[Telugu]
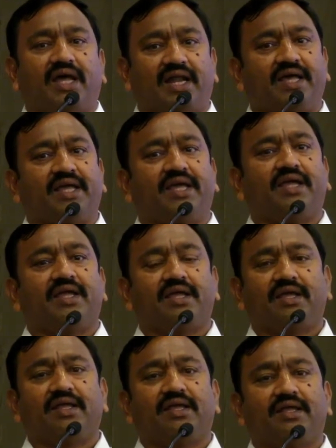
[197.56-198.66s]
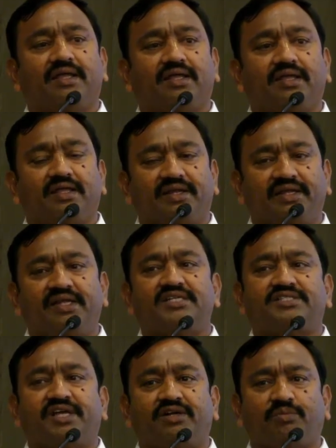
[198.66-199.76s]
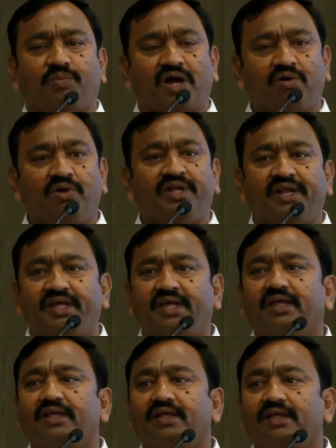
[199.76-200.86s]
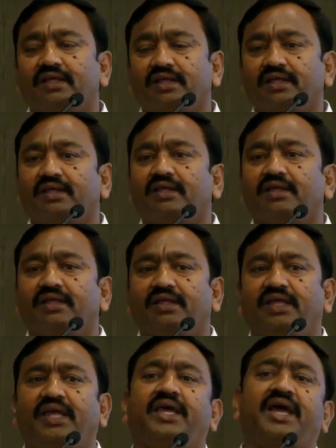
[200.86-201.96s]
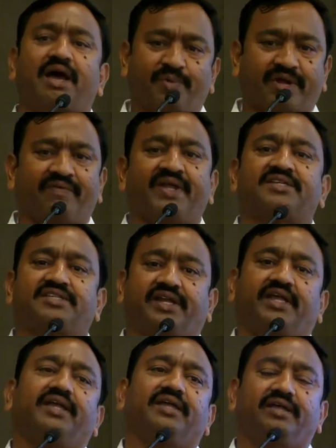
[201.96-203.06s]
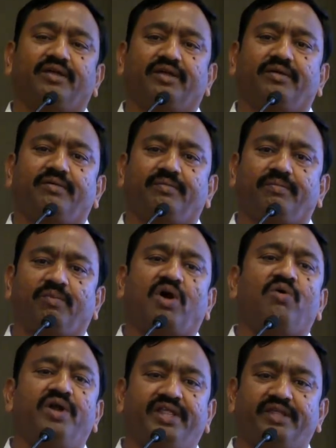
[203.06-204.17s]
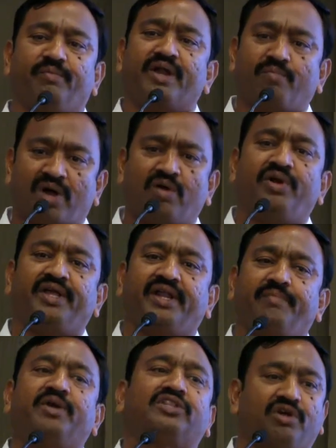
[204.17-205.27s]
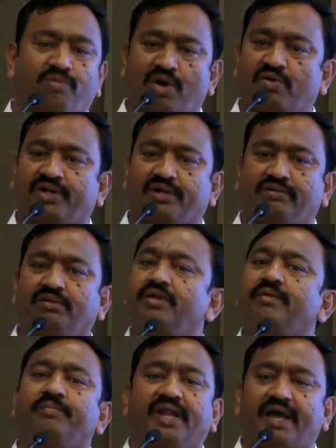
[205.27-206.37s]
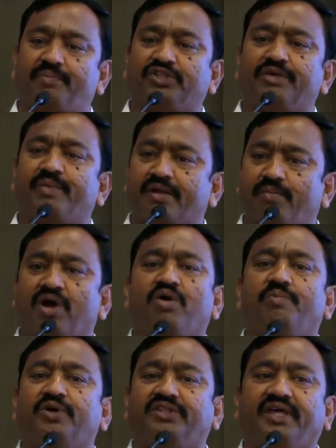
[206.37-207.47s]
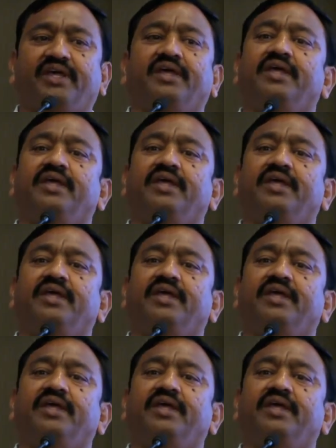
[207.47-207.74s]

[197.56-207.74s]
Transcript: అలాగే రియల్ ఎస్టేట్ బాగుంటేనే ఏ వ్యాపారమైనా సరే బాగుండేది మనం బాగుంటేనే మిగతా వాళ్ళు బాగుంటారు లేకపోతే మనం బాగోకపోతే